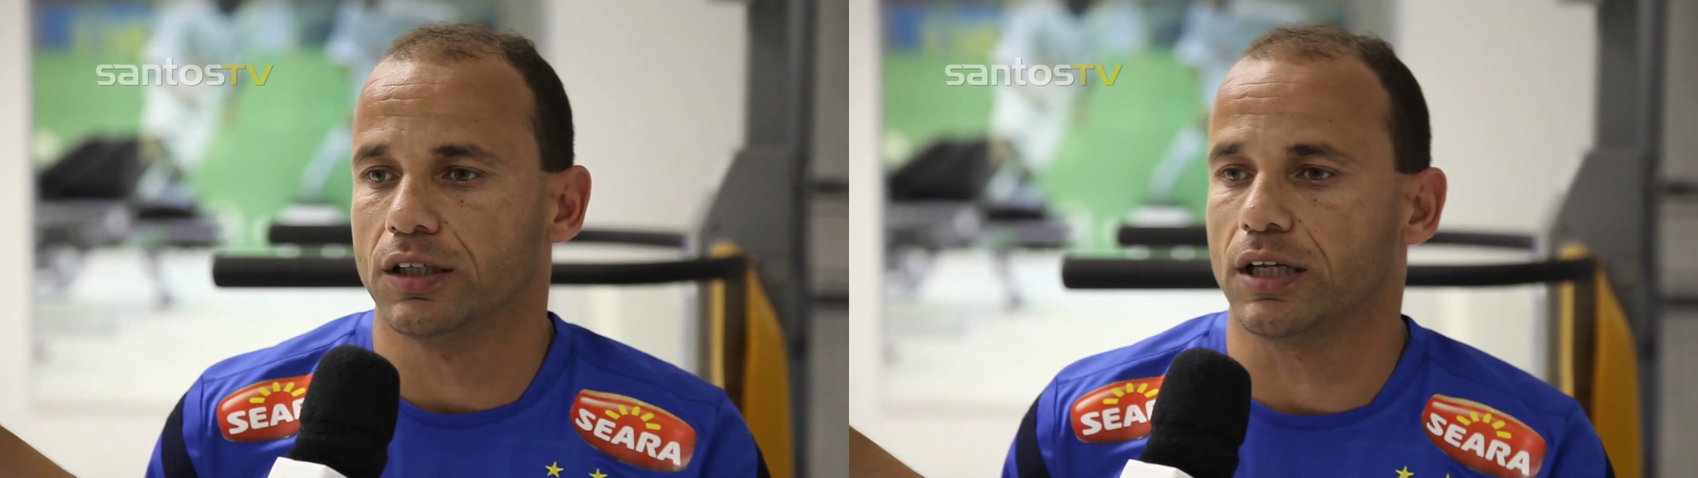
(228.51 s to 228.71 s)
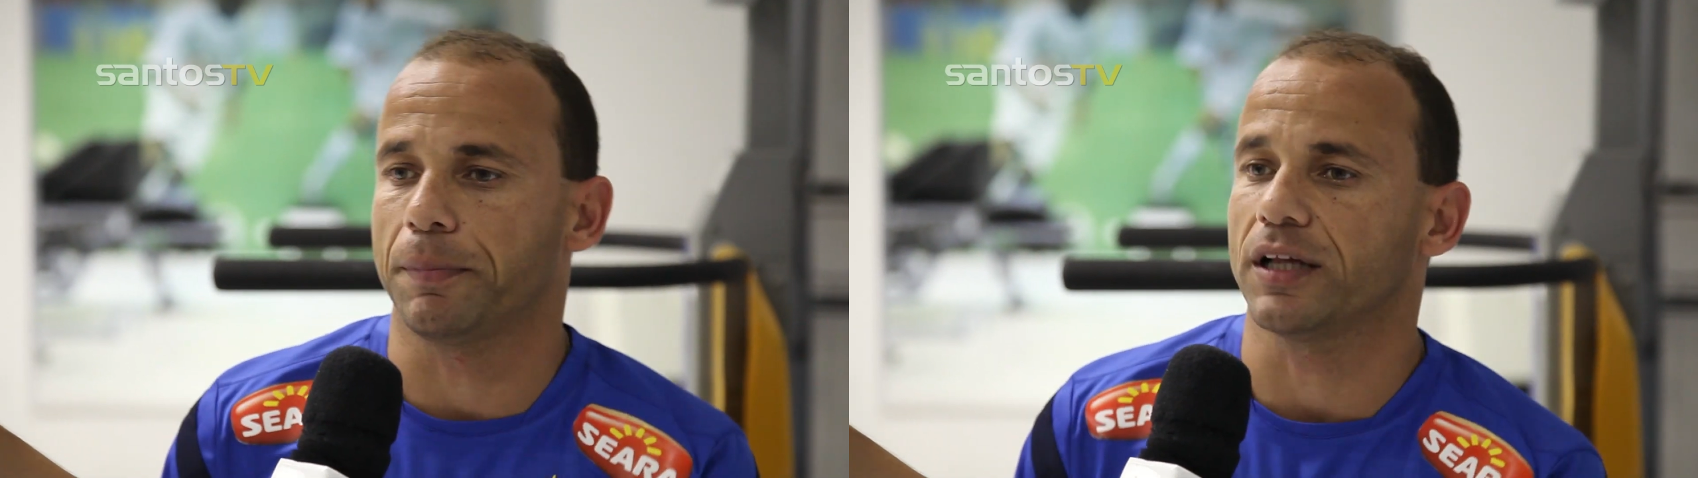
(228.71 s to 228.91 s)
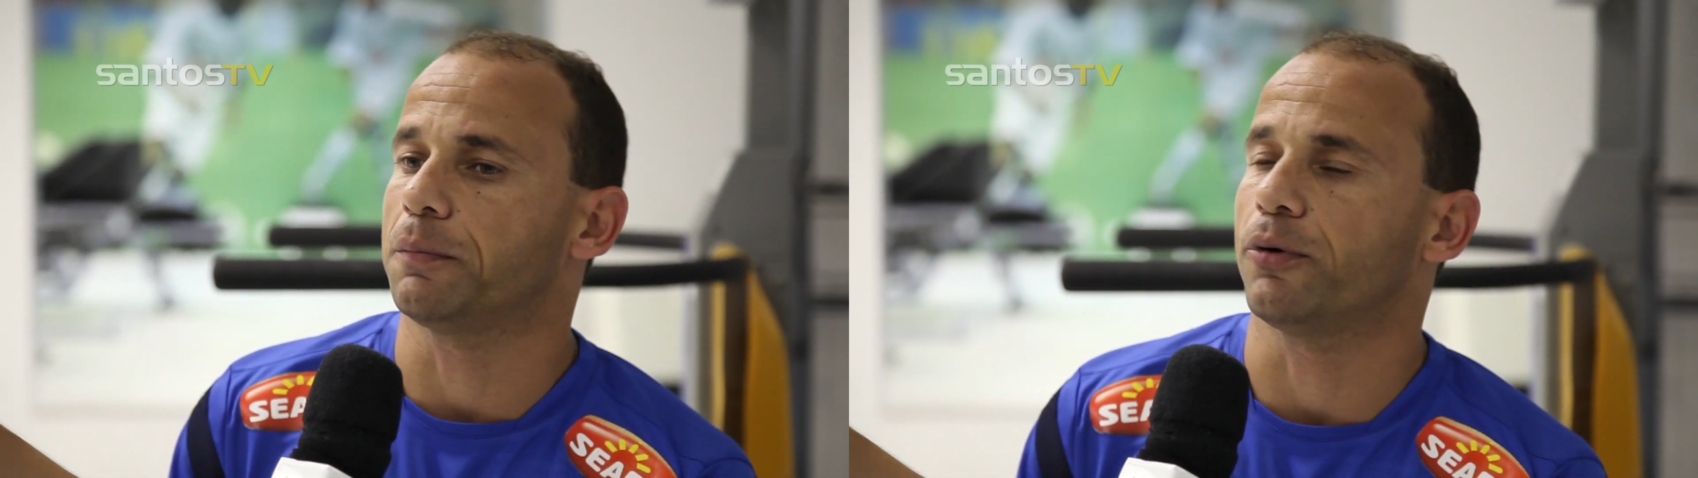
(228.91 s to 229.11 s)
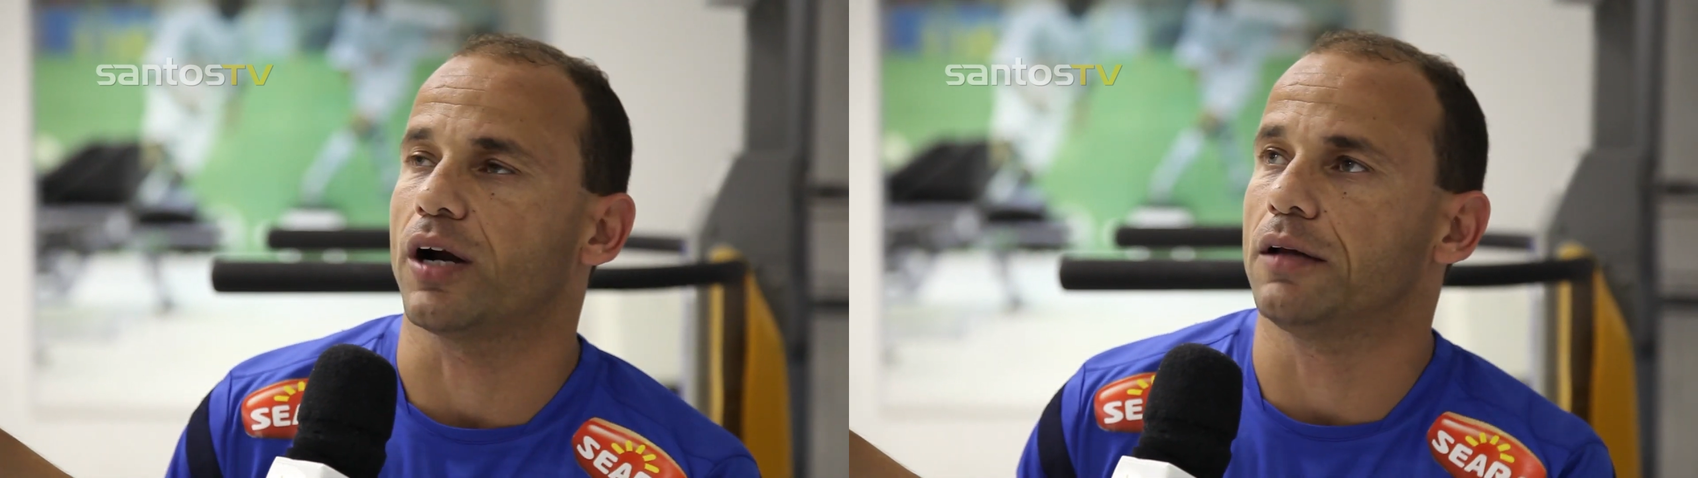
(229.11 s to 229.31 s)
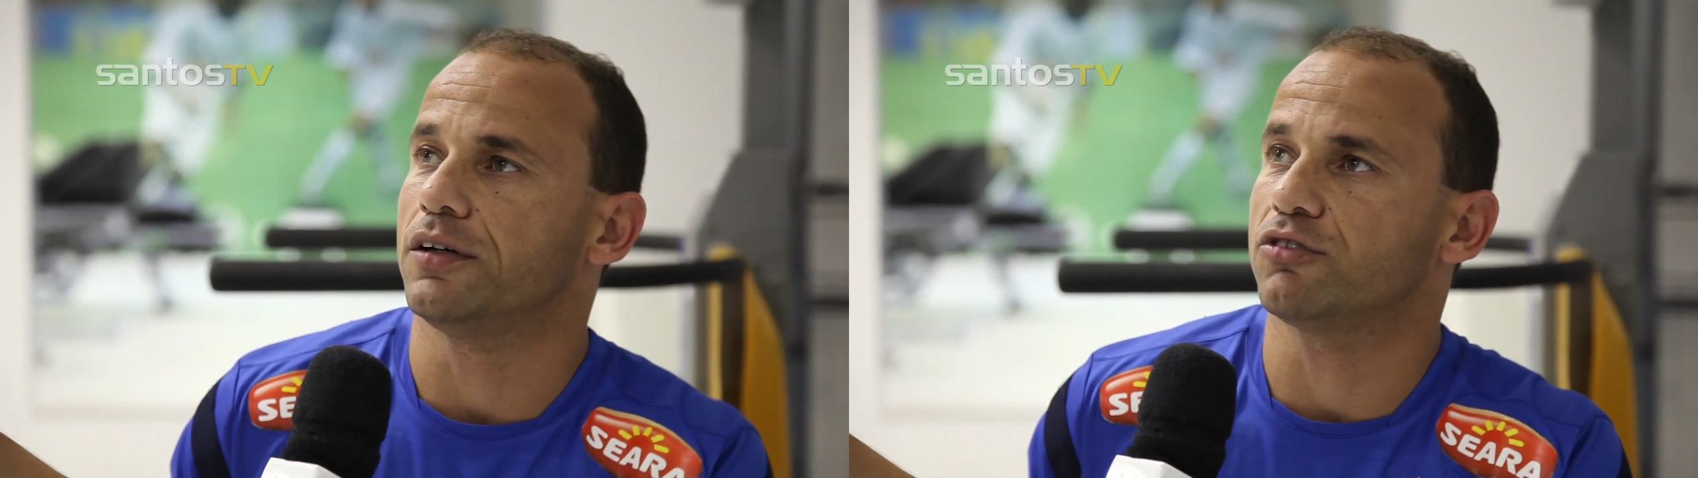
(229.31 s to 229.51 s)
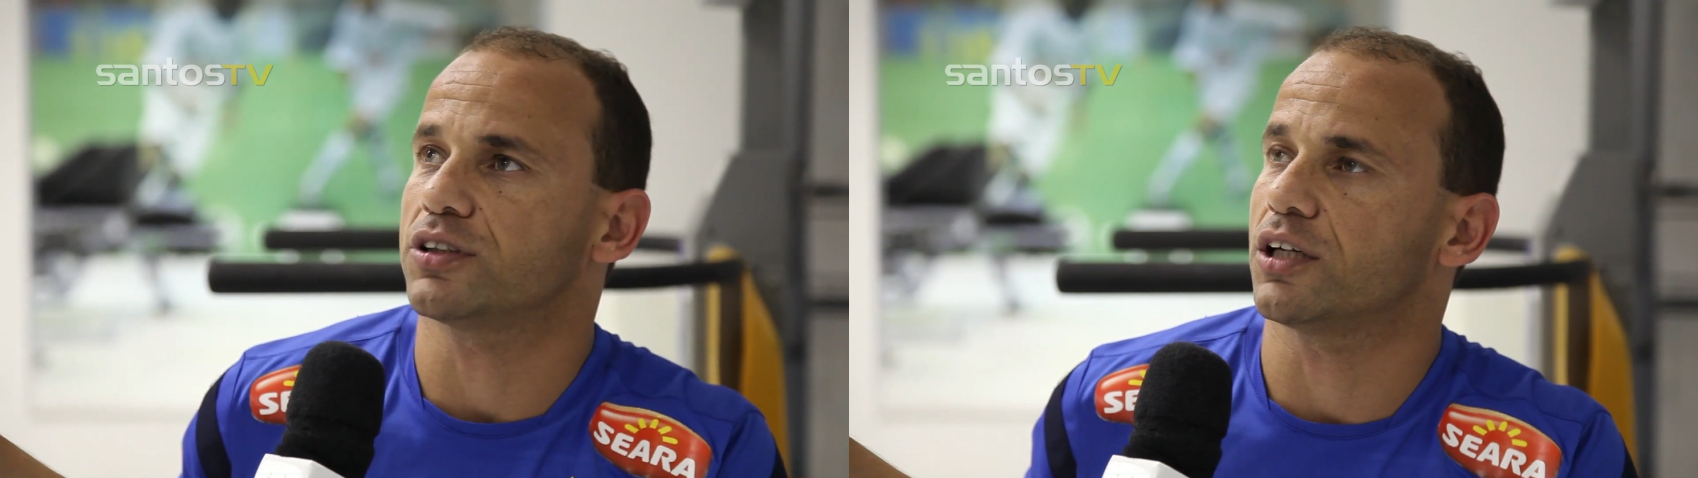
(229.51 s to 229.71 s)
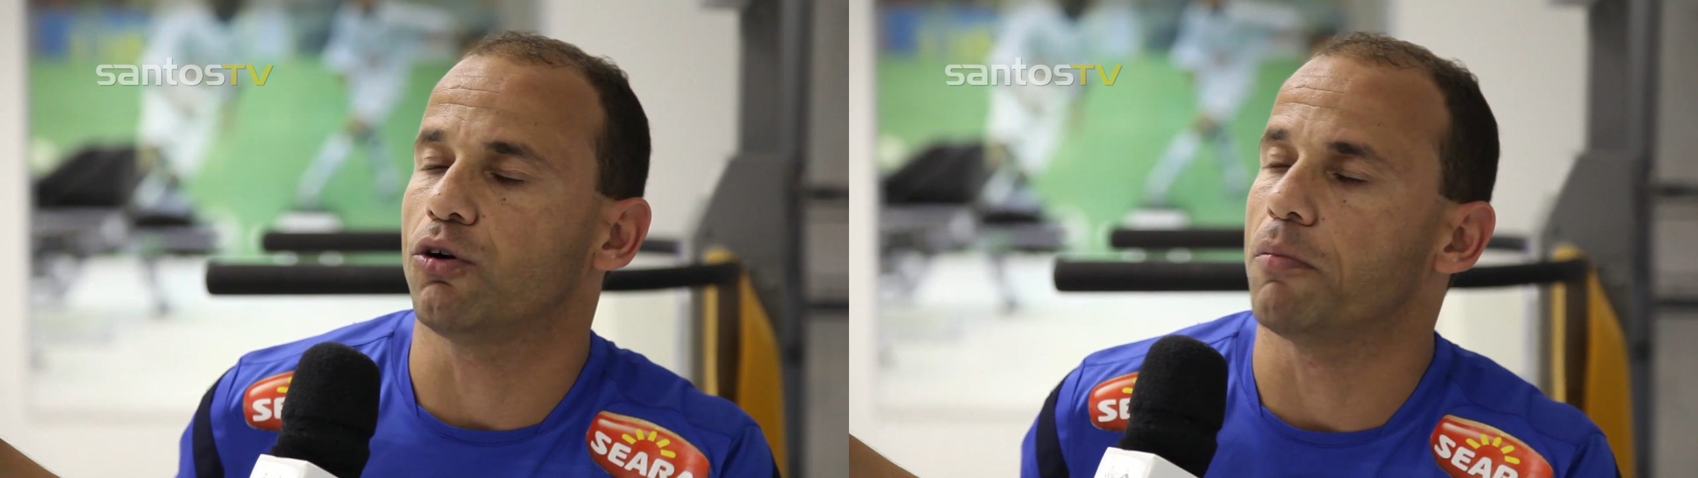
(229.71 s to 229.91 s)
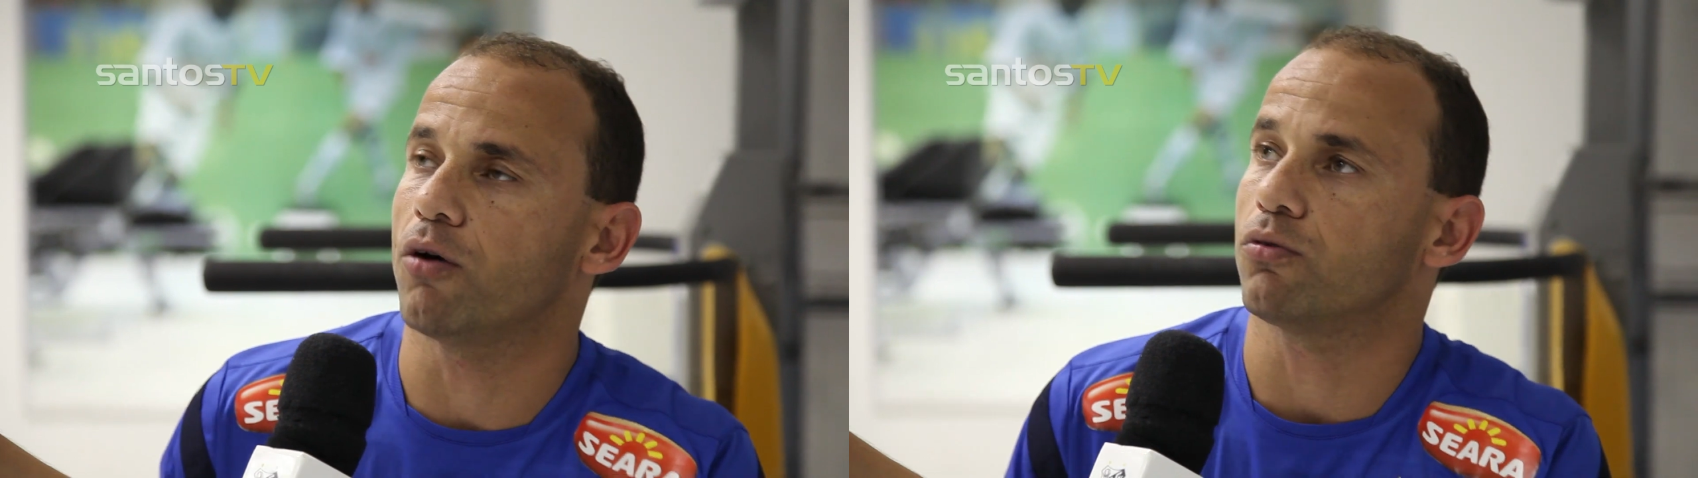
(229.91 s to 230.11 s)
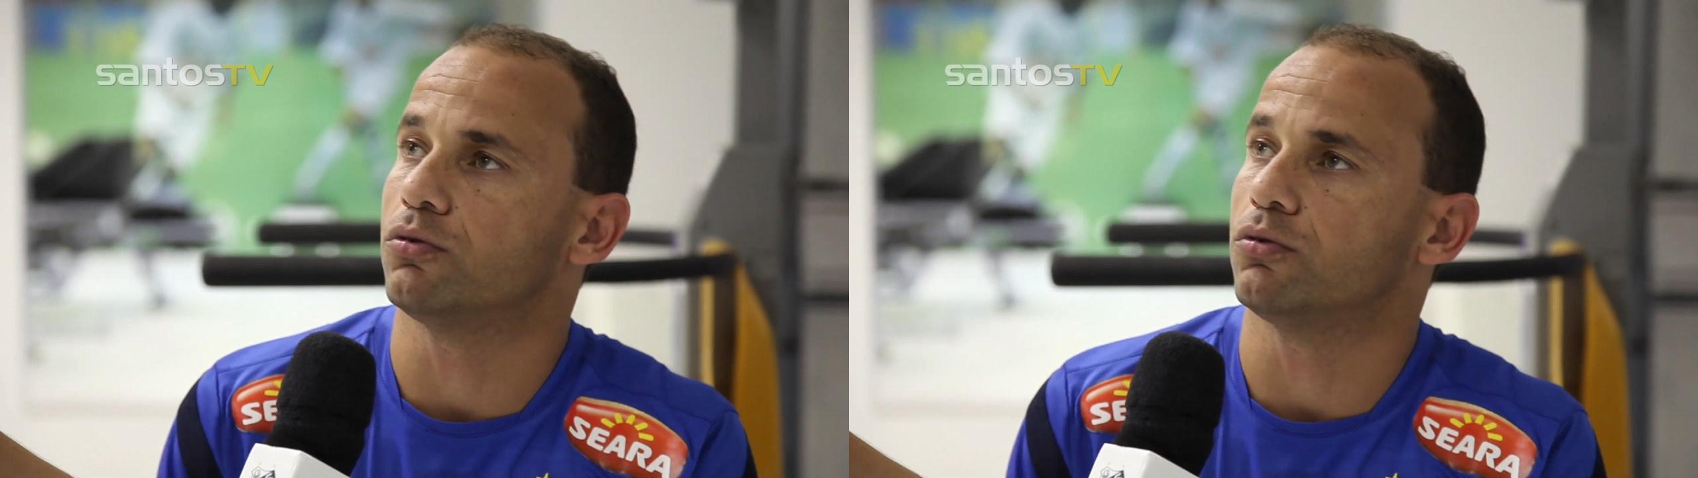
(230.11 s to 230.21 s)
na pré-temporada eu vou estar tá normal